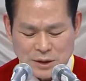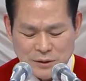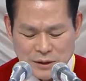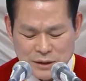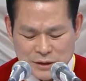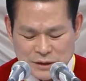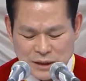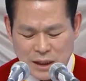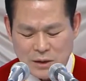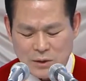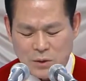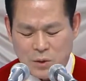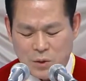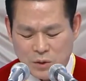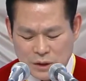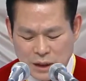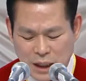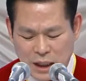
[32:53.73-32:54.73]
すると、
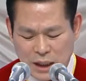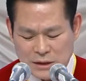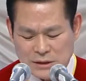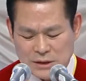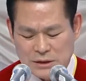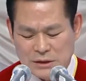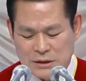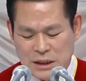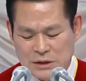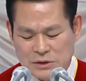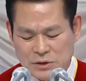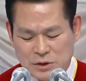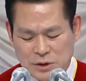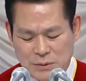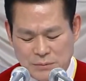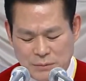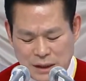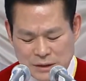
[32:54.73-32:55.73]
それ以上イエス
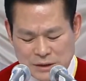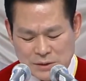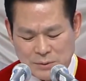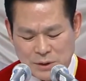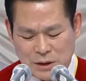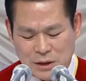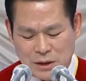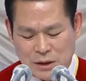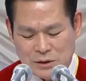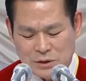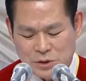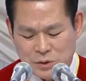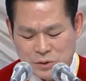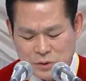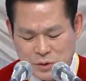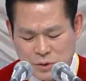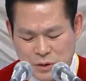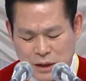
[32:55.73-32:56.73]
様の言葉に聞
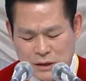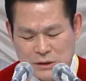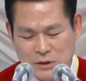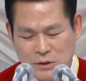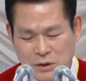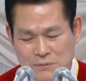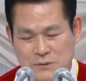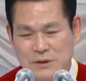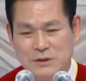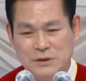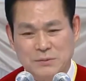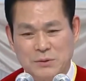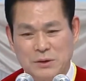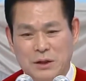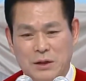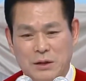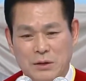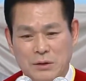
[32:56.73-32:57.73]
き従えません
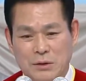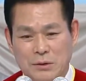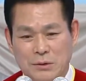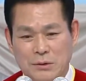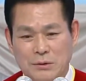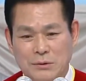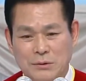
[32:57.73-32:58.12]
でした。